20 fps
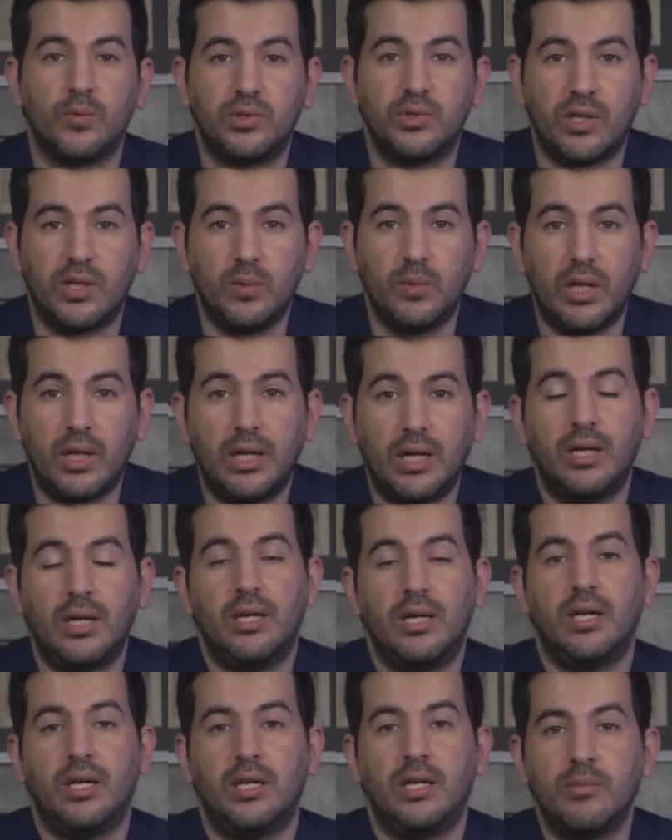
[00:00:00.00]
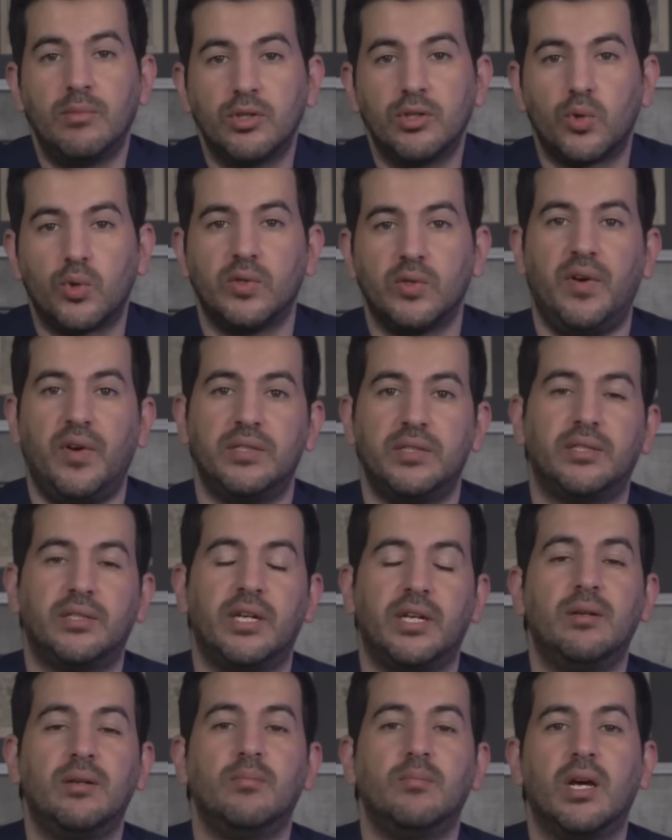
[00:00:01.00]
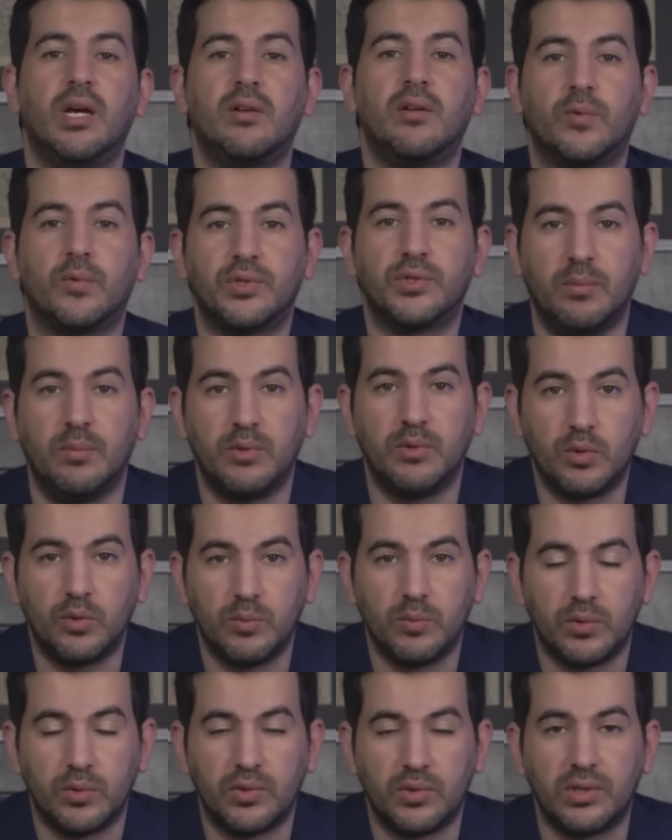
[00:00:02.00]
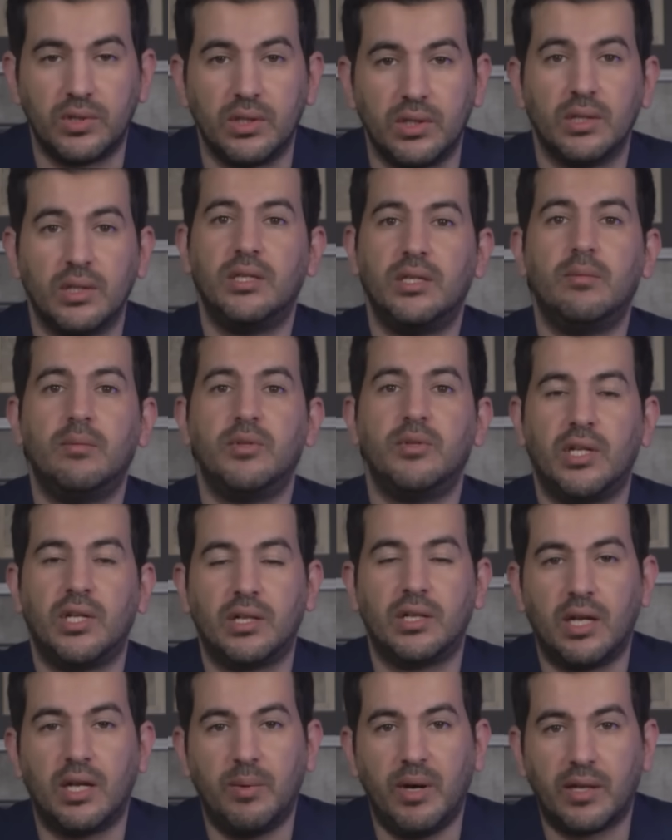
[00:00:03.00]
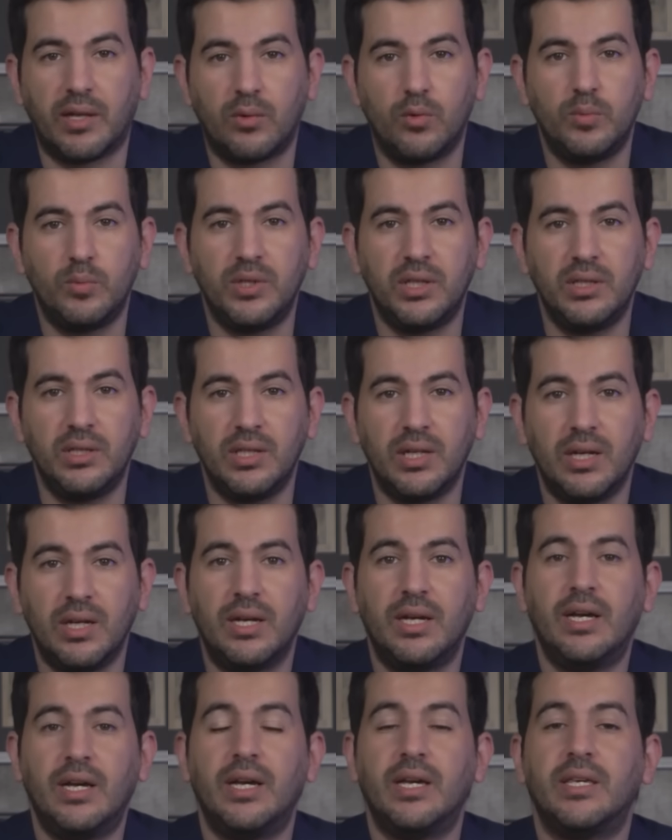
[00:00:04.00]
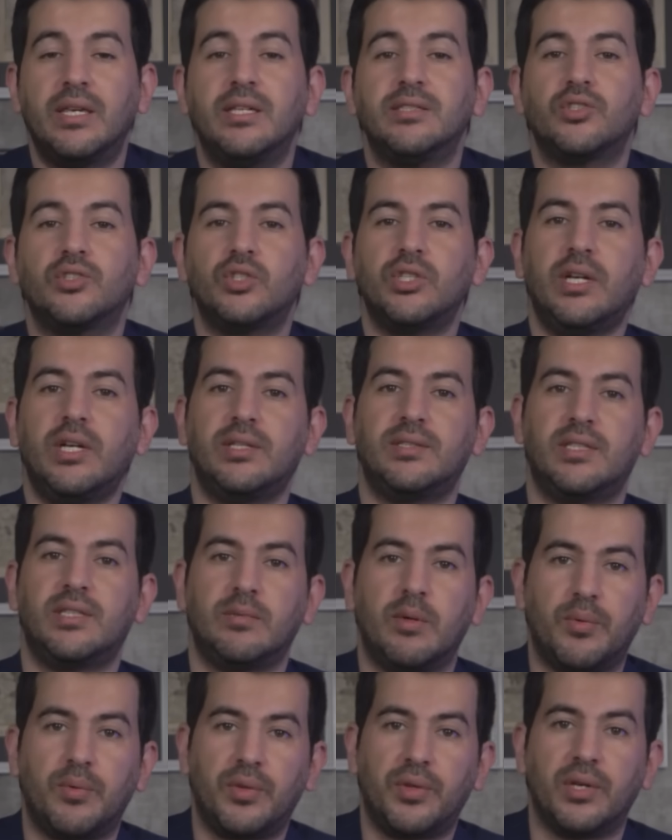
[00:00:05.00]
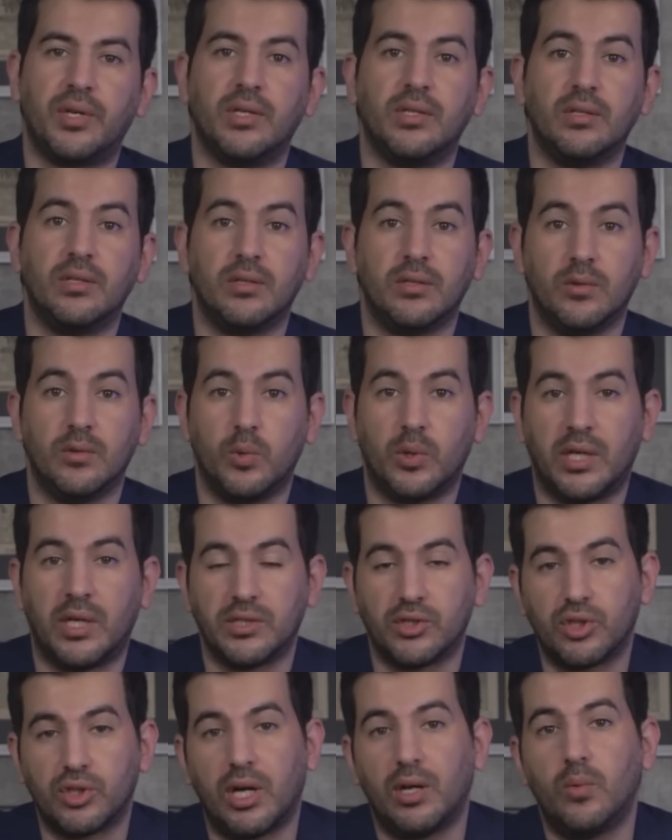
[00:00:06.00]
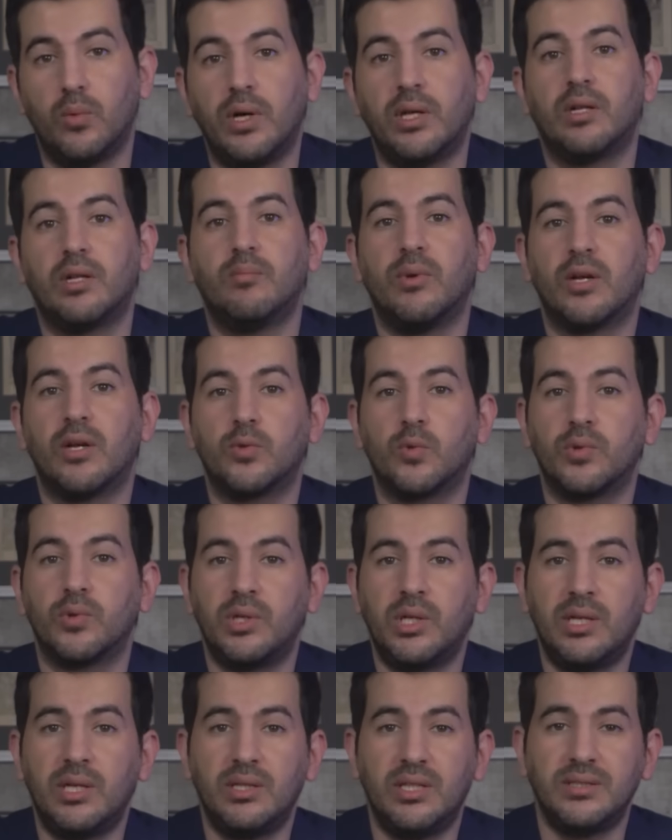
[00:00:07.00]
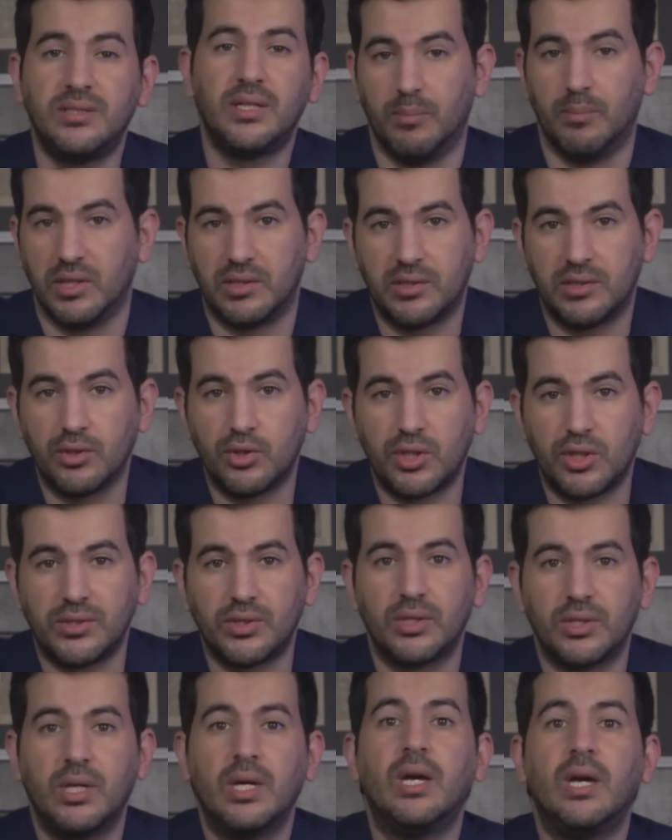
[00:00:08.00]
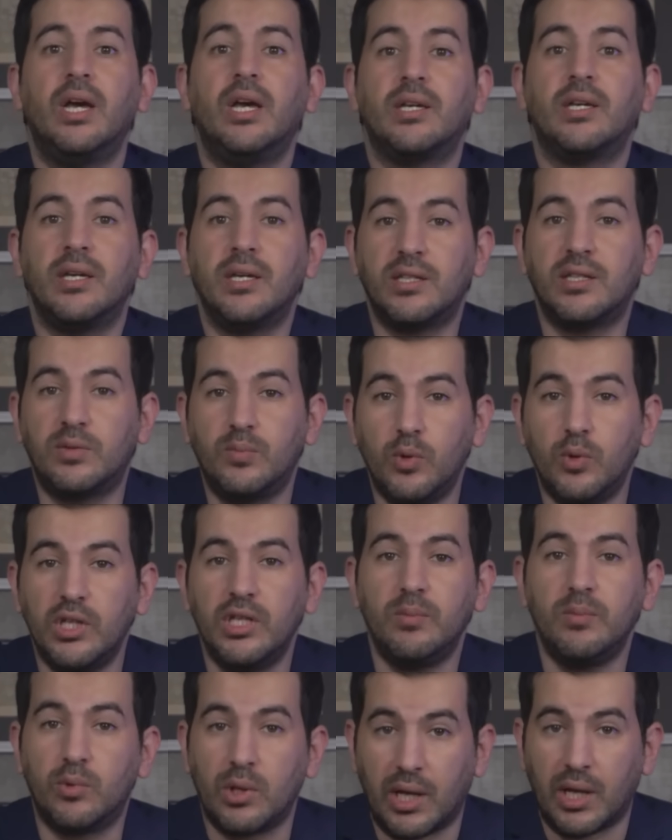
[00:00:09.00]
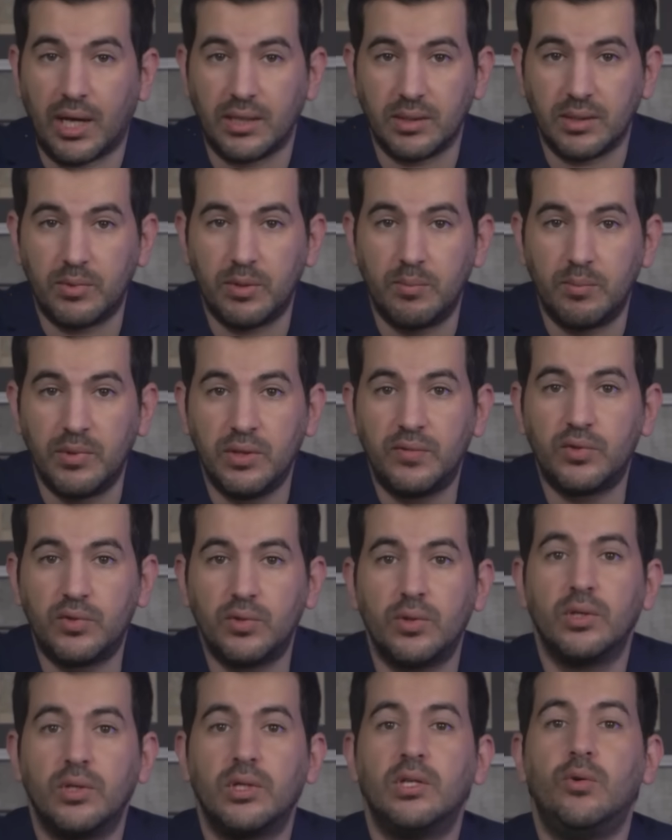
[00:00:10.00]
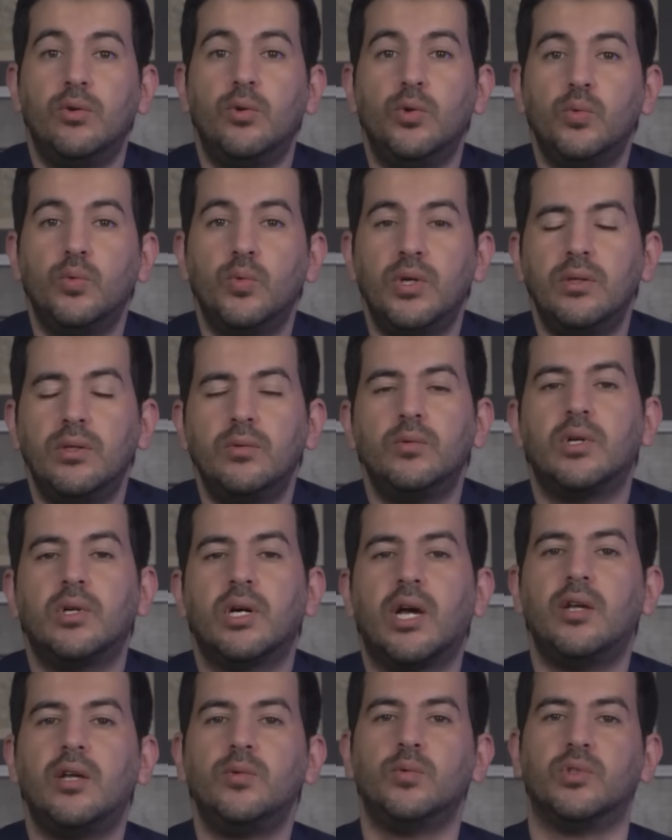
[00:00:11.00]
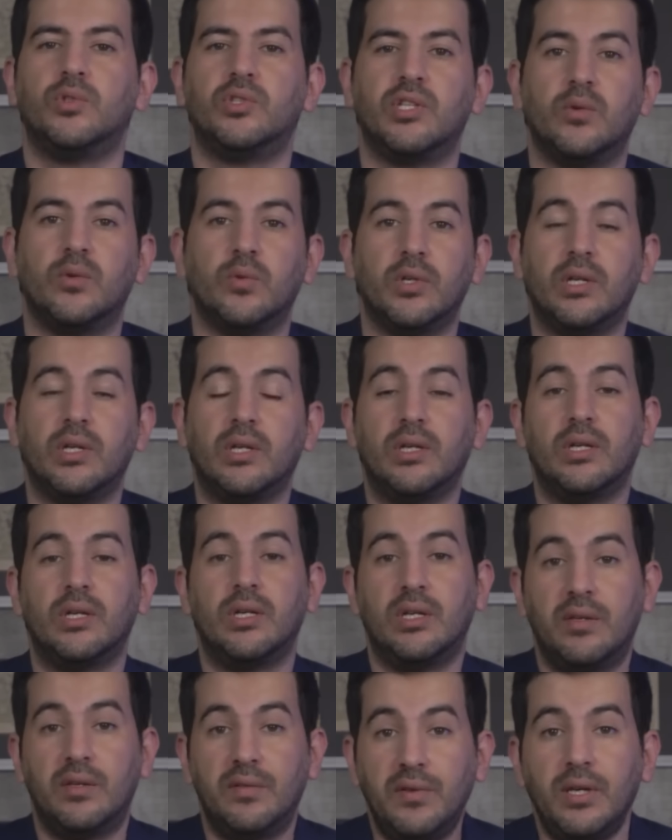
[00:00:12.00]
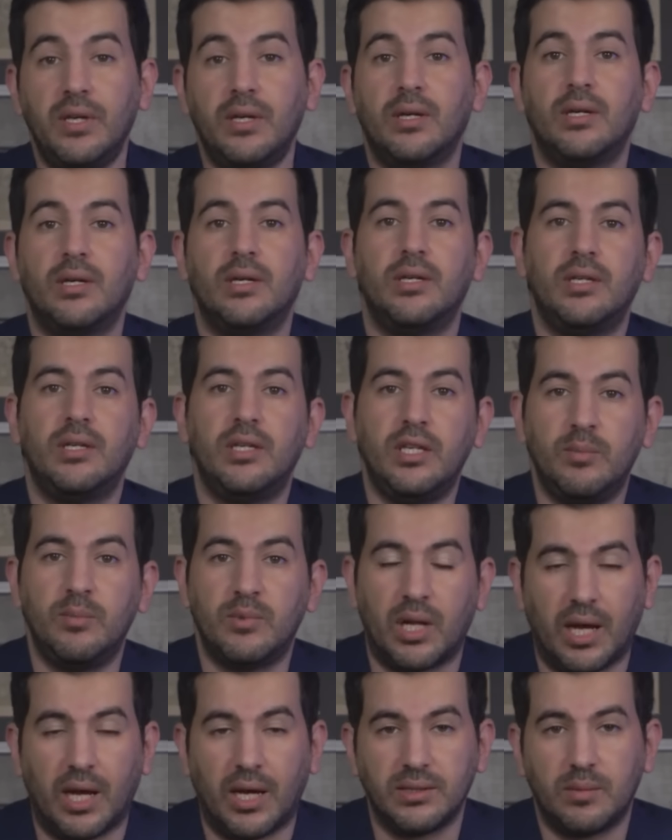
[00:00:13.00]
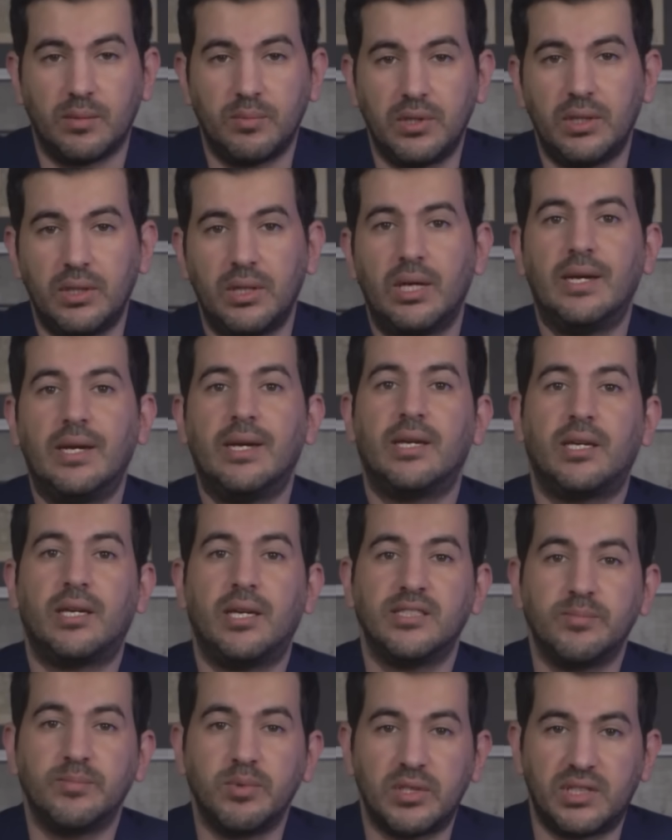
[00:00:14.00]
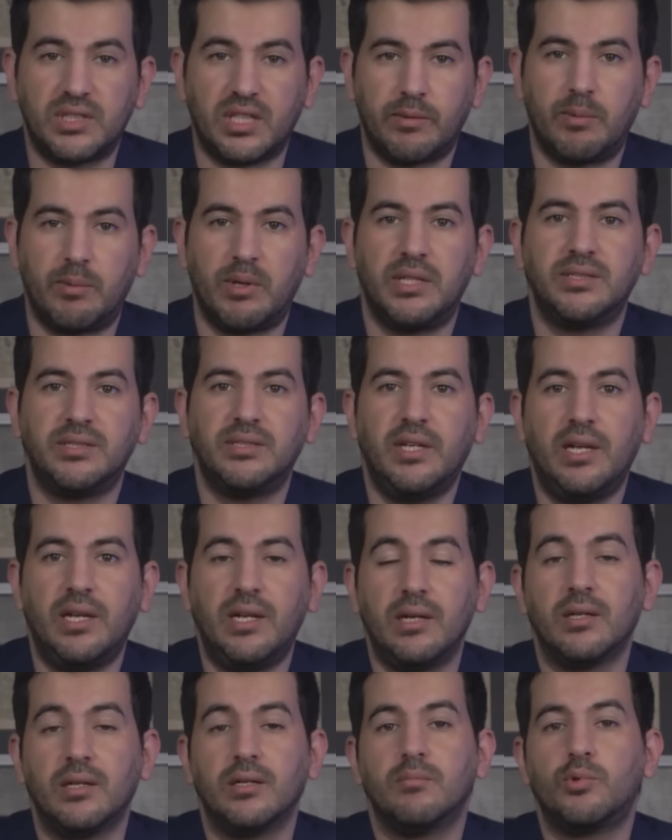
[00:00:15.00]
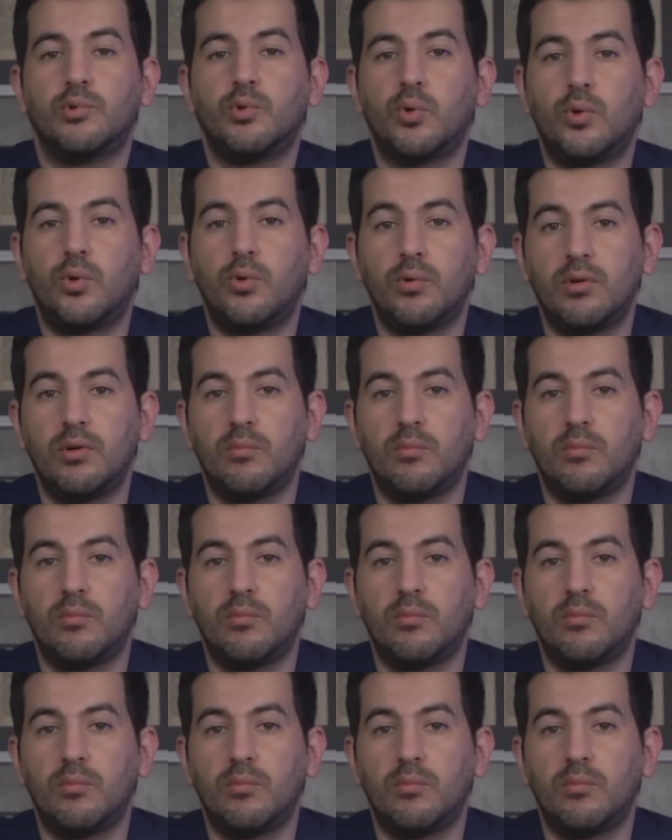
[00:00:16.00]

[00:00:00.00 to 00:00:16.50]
التأويل المنشور في عدد عام 1968 ديال مجلة الأبحاث اللبنانية كيرجح السبب الثاني وكيرجع لواحد المخطوط نادر ما تنشرش كان ابن العربي بنفسه عنوانه قانون التأويل فيه ابن العربي كيربط سبب هذا الرحله بدخول